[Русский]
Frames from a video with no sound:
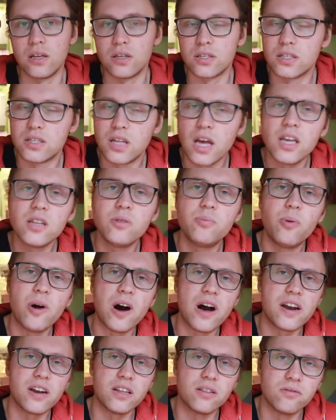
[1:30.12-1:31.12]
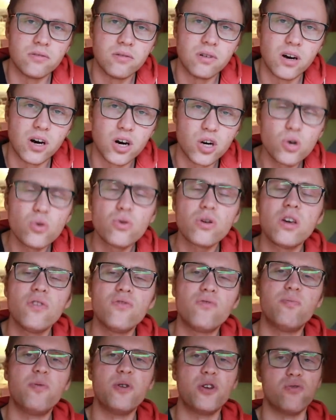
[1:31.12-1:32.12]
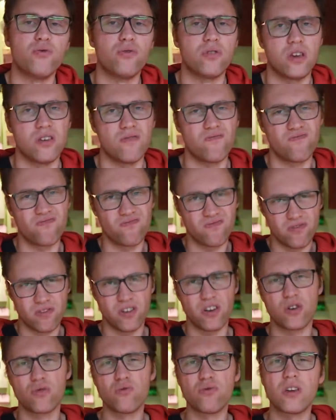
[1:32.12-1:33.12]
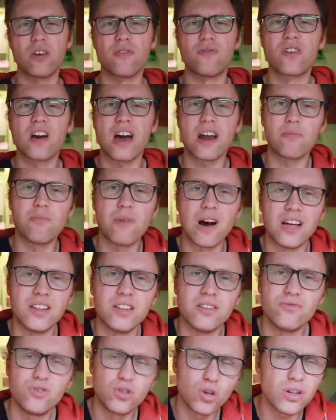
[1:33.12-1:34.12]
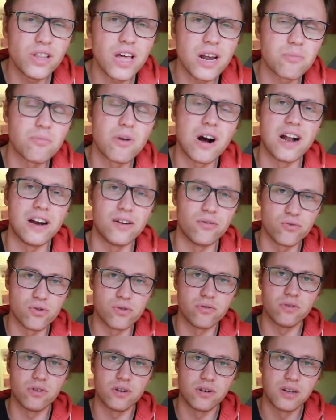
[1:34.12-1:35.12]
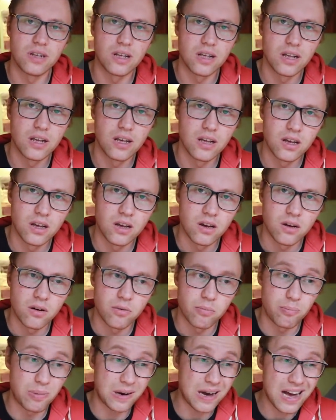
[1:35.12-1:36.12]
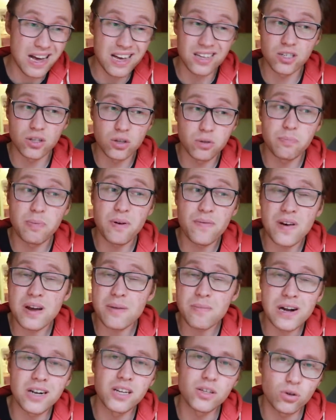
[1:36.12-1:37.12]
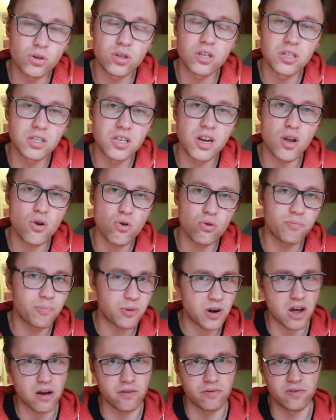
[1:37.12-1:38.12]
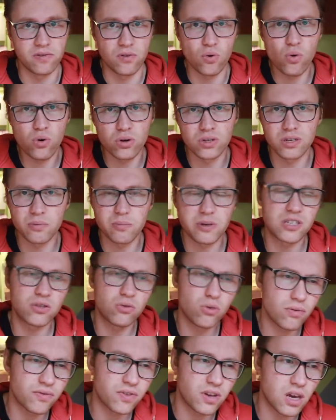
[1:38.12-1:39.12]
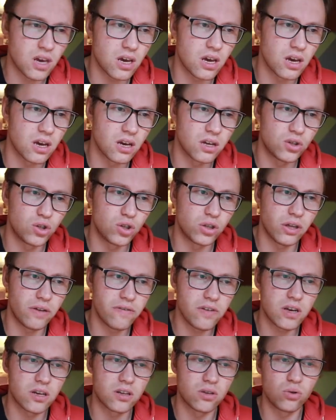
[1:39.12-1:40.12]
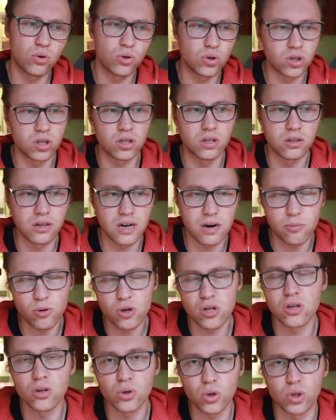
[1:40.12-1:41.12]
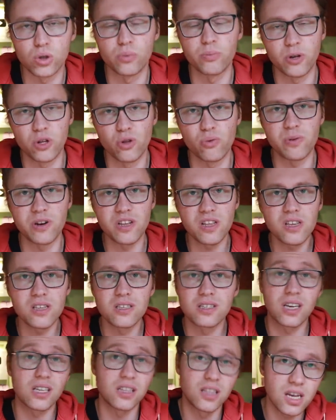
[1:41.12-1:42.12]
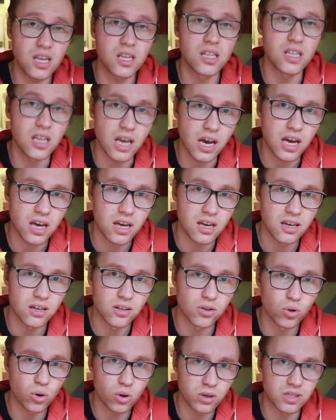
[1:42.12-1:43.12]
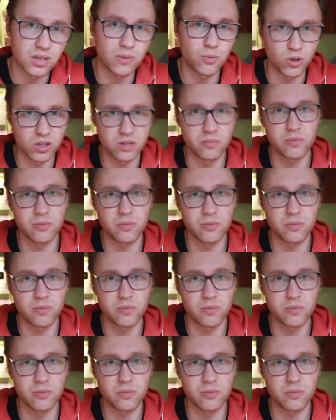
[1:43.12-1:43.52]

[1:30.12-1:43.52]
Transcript: Стоит барин, руки в брюки, руки в карманы, все нормально у него. По, по формальной точке зрения он прав. О забастовке человек должен, работник должен предупредить за три дня до самой